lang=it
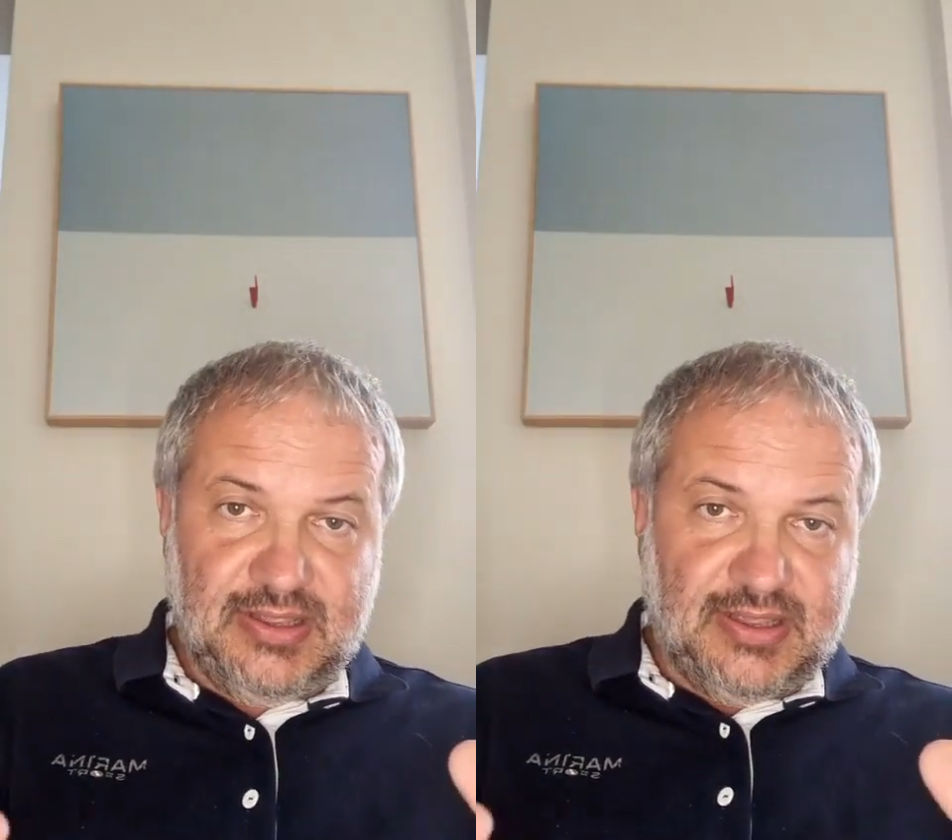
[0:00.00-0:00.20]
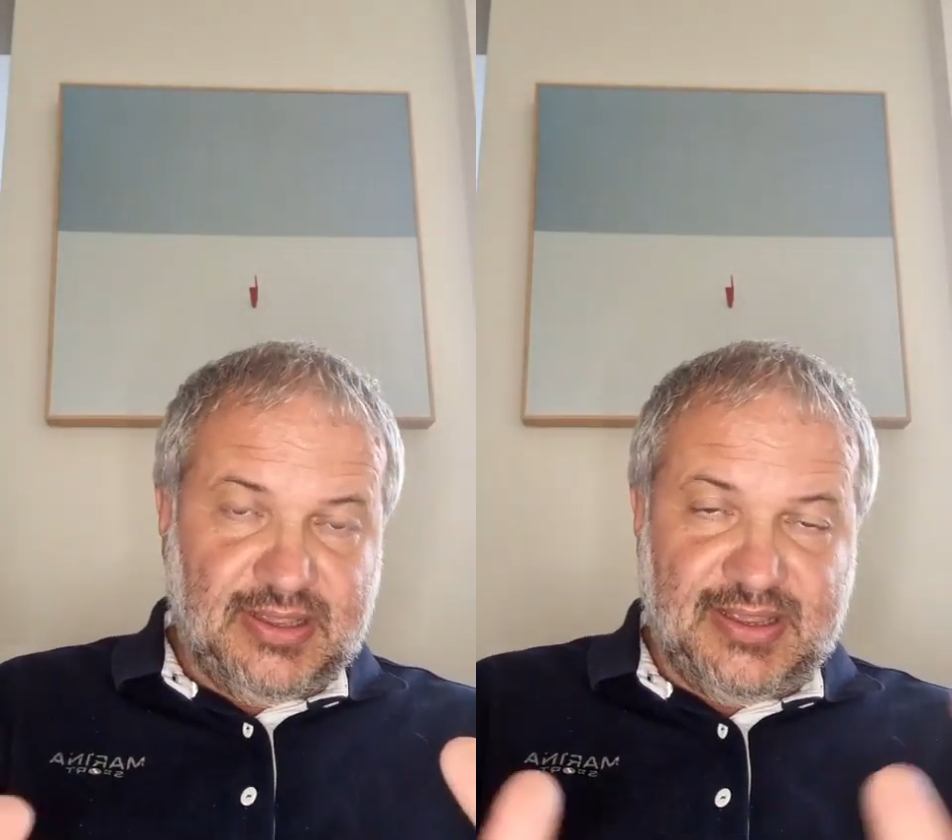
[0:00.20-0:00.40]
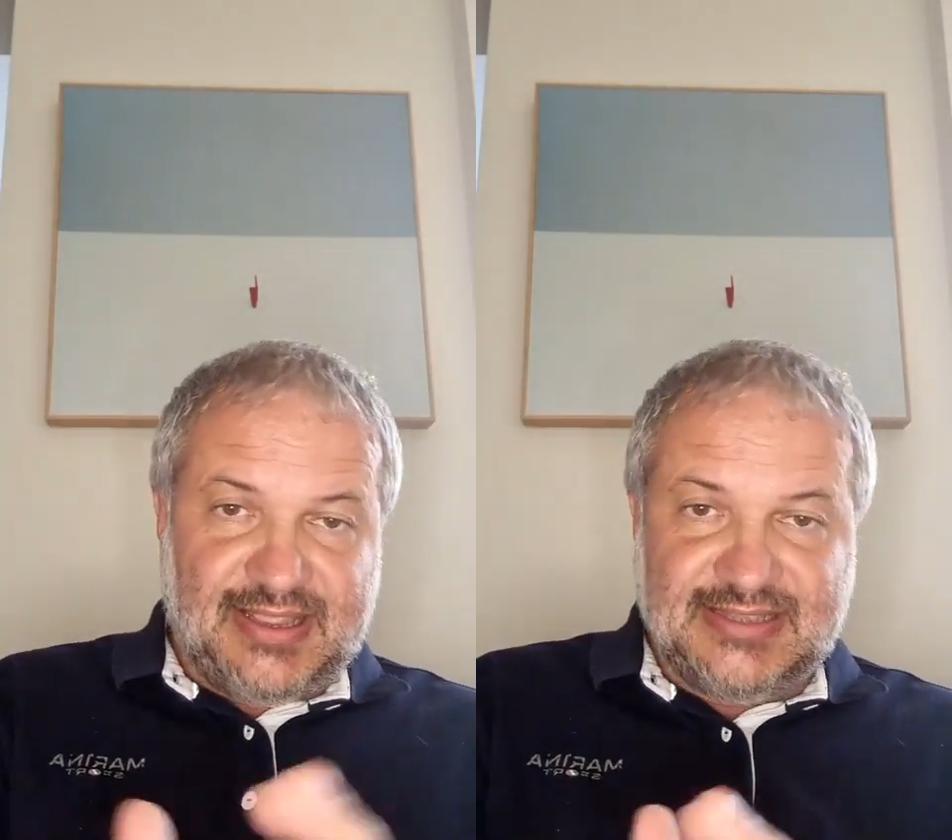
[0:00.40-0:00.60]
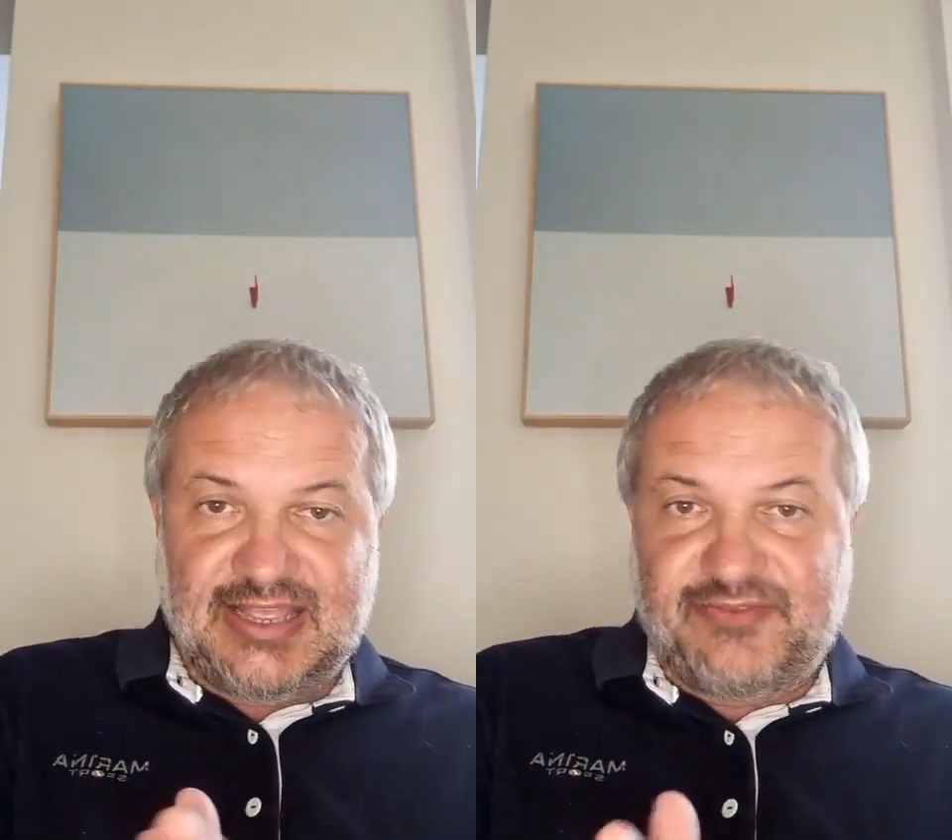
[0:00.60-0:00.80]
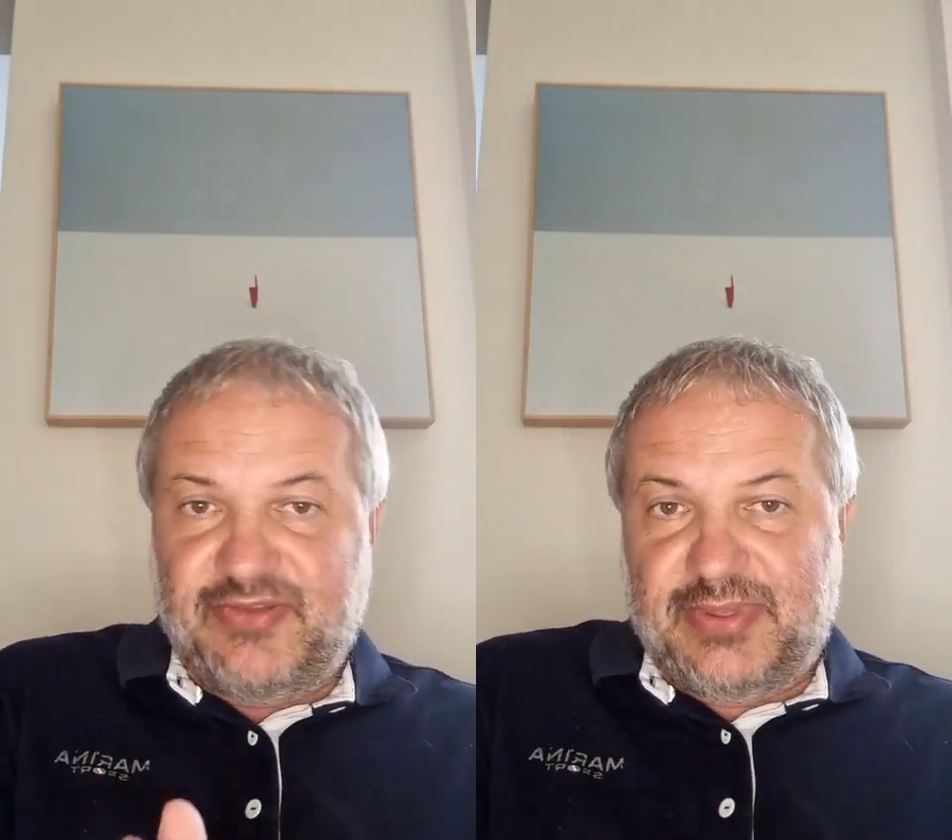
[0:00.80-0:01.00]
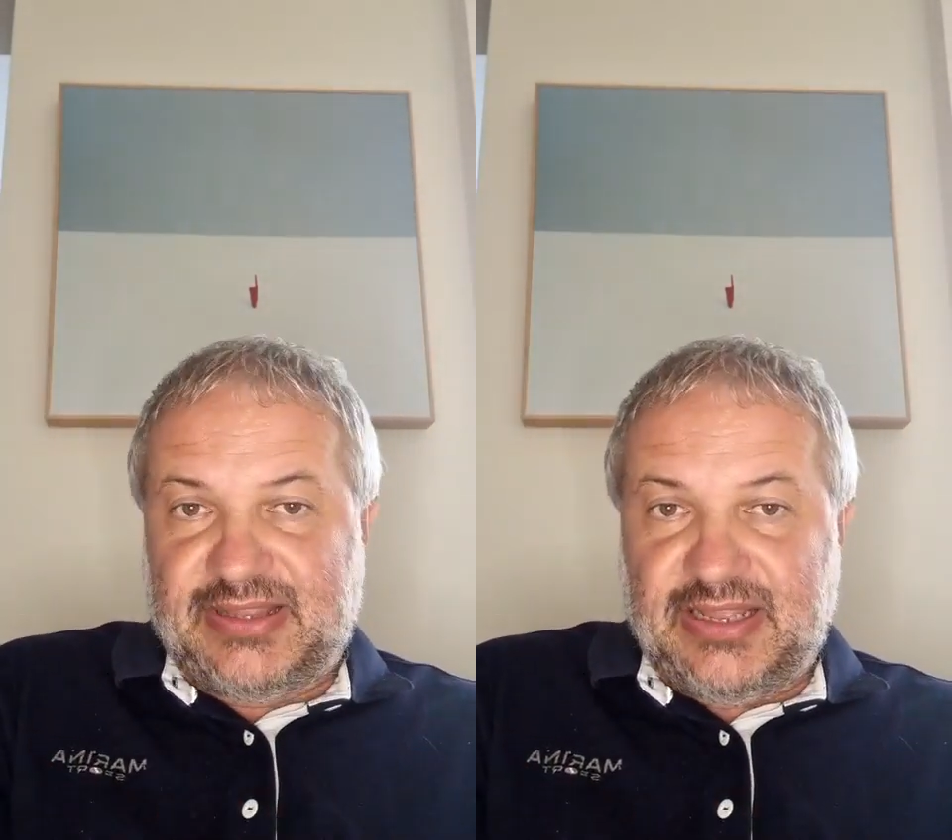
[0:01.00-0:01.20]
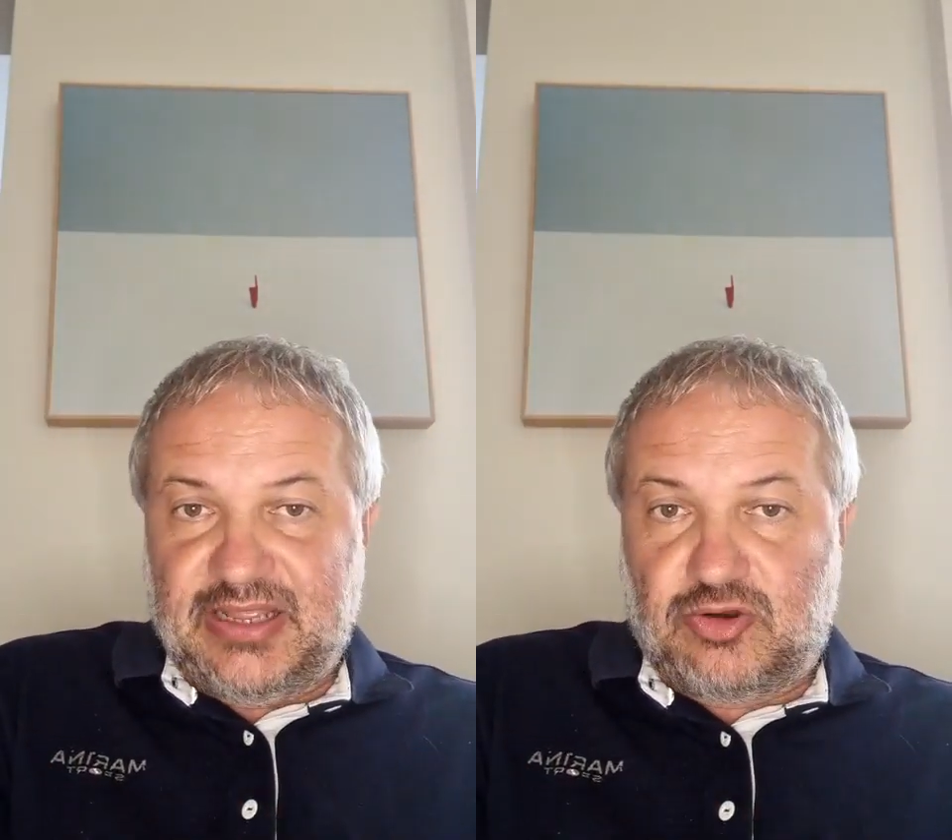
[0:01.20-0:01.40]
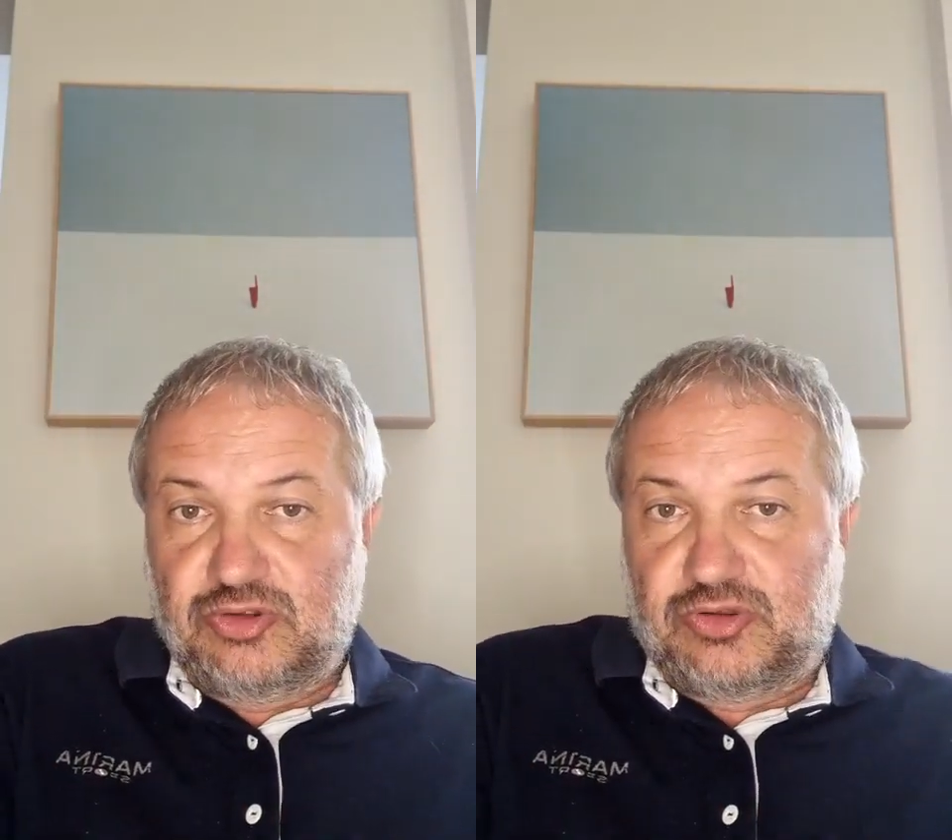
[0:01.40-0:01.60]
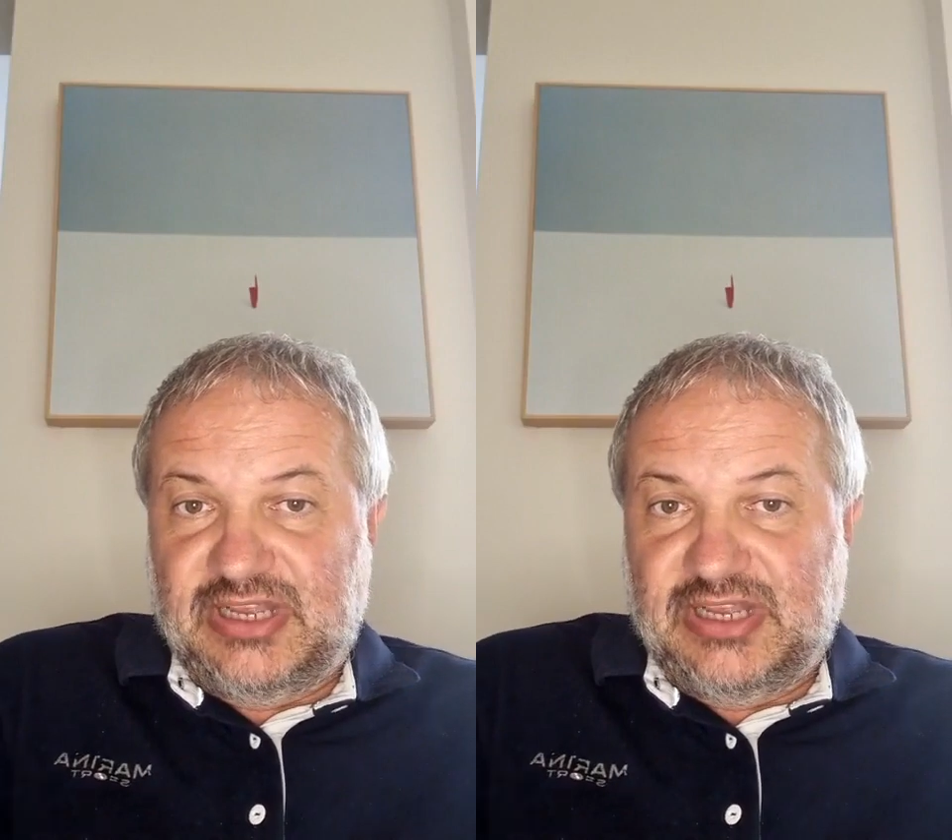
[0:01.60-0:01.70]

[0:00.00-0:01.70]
eh, che serve per tener conto